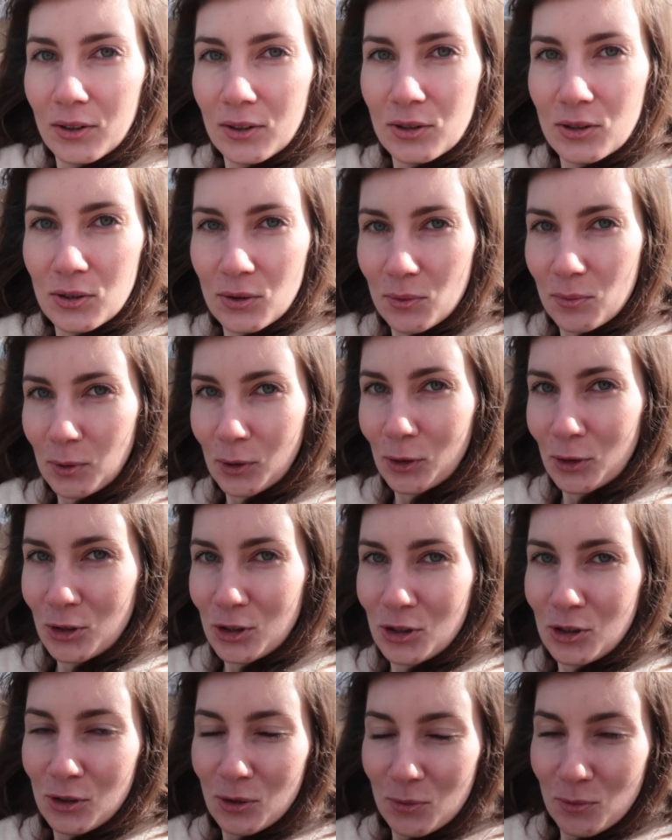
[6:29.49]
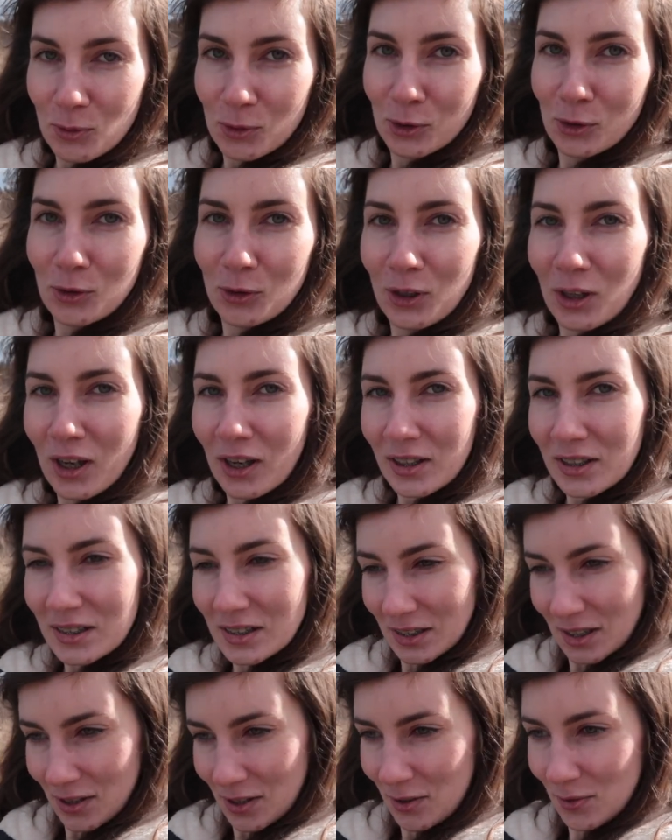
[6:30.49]
Семик очень любит
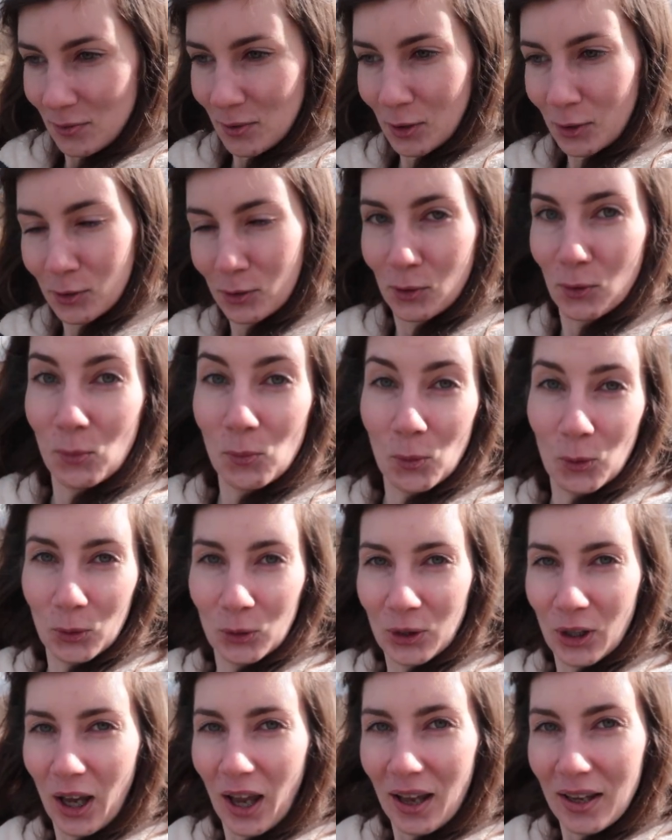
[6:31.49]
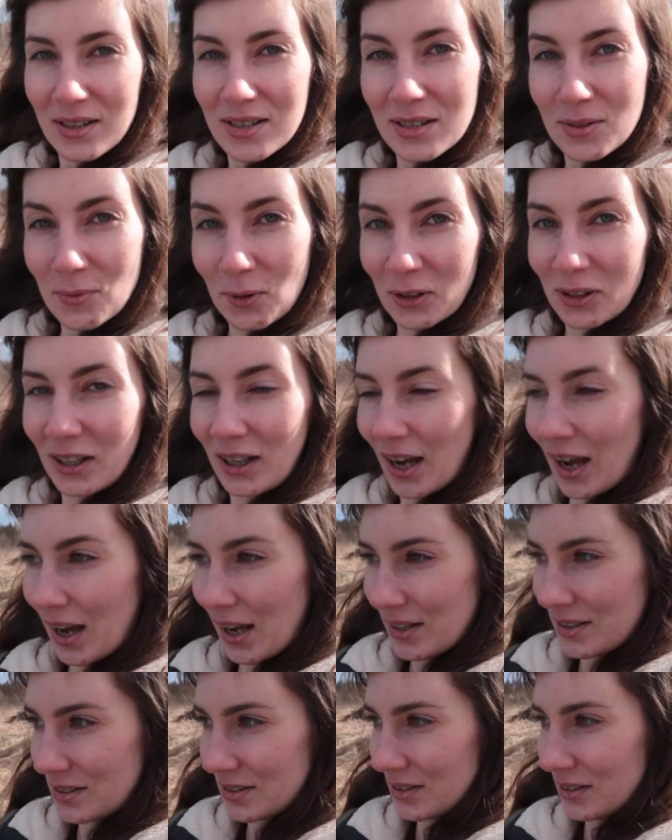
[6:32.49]
гулять вокруг пруда,
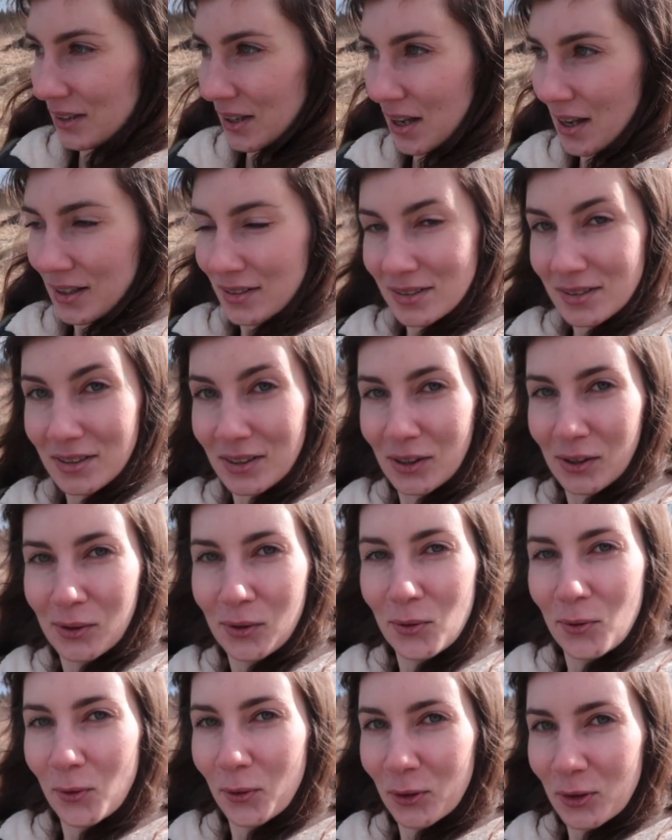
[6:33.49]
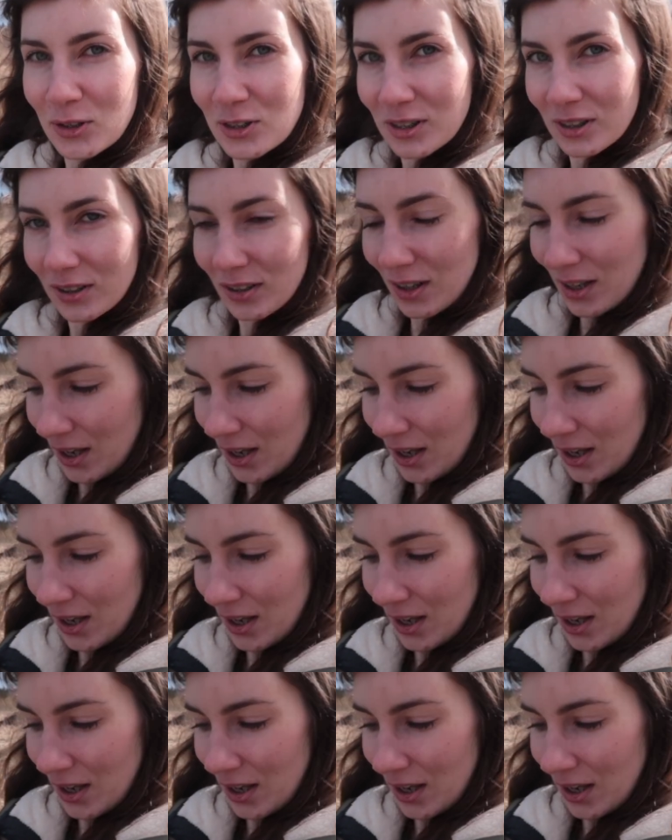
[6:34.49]
смотреть на стрекоз.